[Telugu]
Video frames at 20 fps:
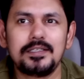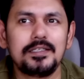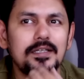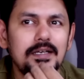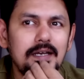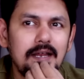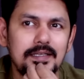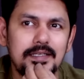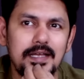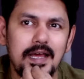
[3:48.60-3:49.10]
అయితే
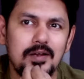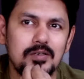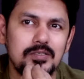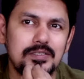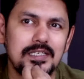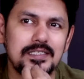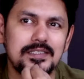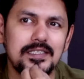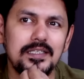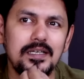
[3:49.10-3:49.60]
దీన్ని అయితే
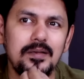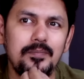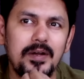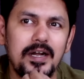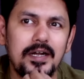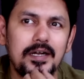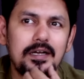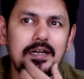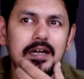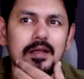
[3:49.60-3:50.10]
అనౌన్స్ చేసింది
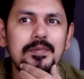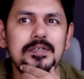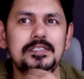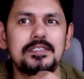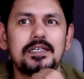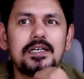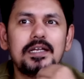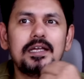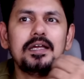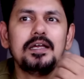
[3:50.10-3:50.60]
మీడియాటెక్
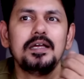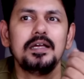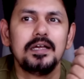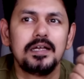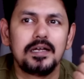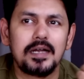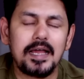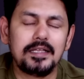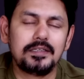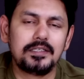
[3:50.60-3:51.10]
డెమెన్సిటీ
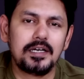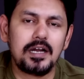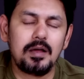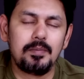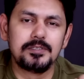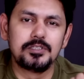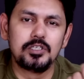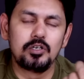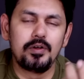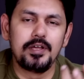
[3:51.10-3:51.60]
నైన్ త్రీ
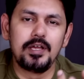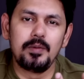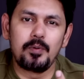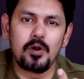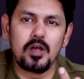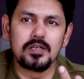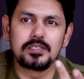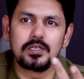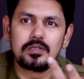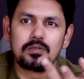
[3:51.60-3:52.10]
డబల్ జీరో ఈ
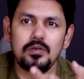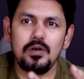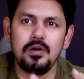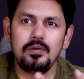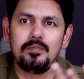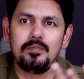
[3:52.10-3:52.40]
ప్రాసెసర్తో